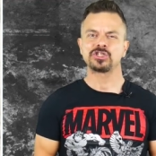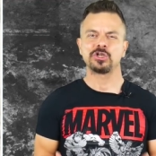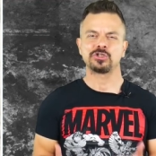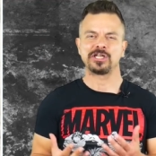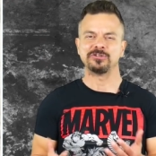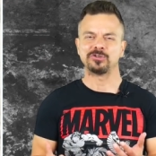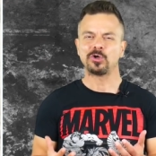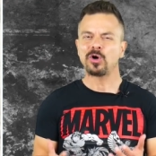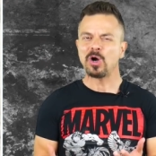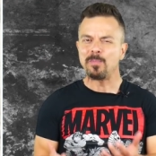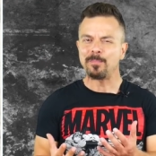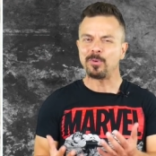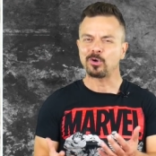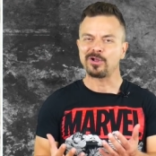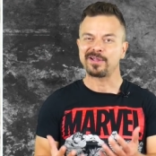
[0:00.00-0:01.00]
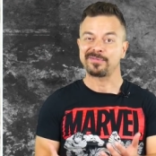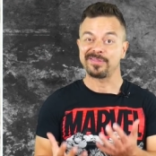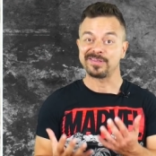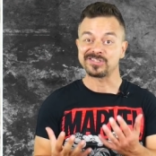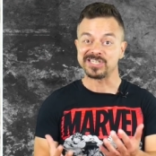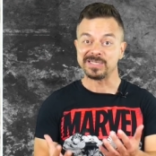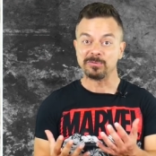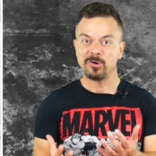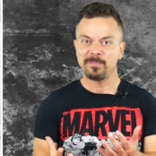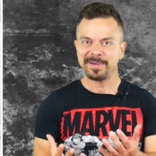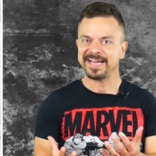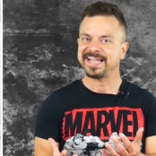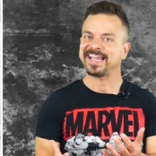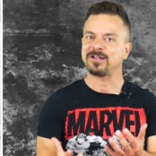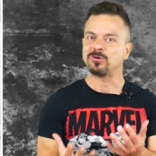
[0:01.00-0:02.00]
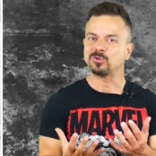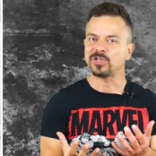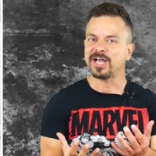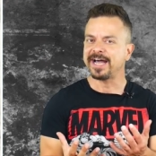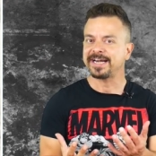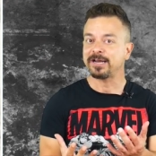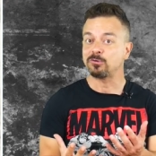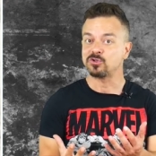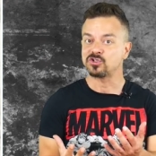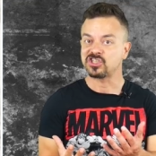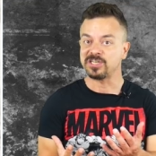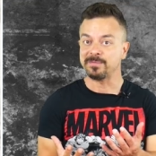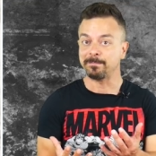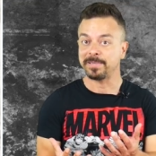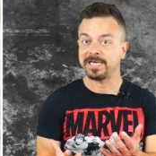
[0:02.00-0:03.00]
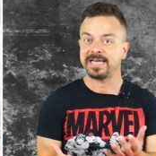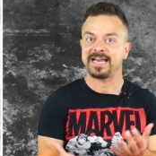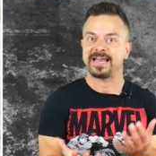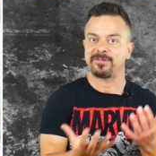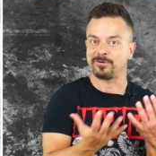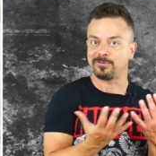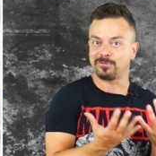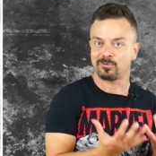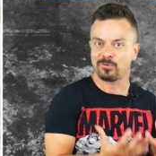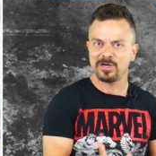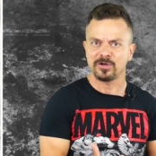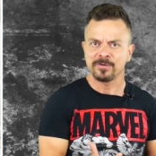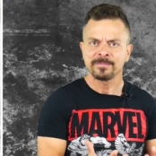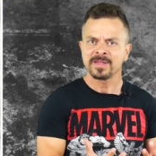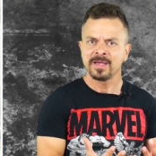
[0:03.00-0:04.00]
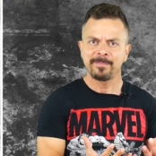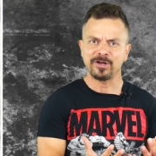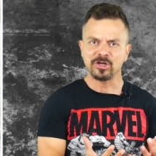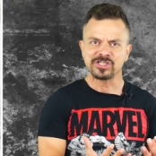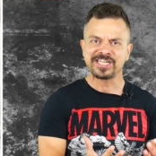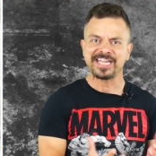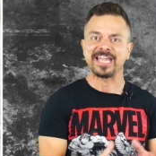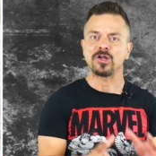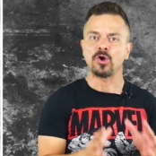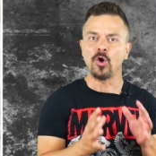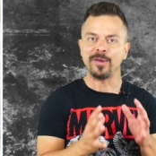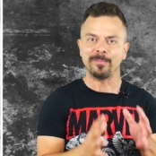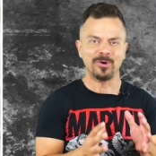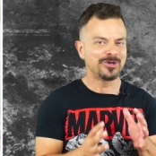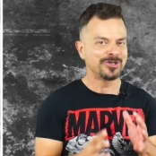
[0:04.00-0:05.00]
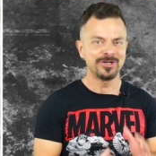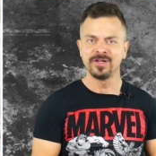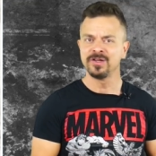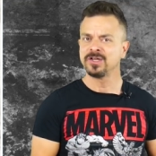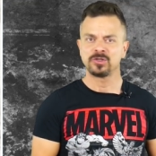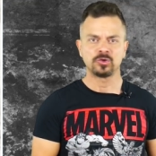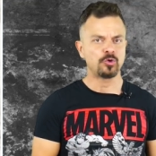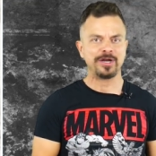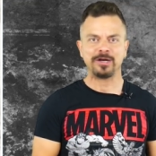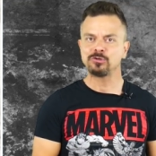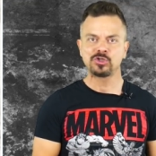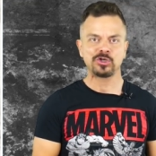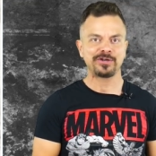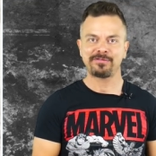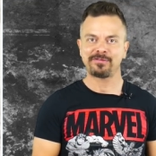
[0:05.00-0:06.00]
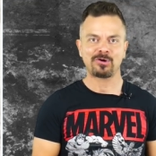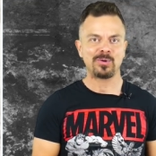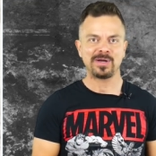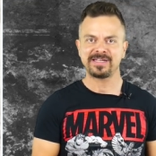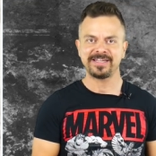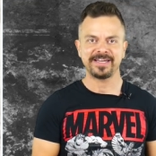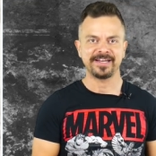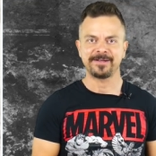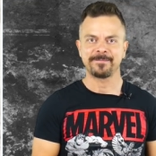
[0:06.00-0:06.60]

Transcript: se nos antoja un poco excesivo para ejecutar a un simple ladronzuelo, pero es que Goemon no era un chorizo cualquiera.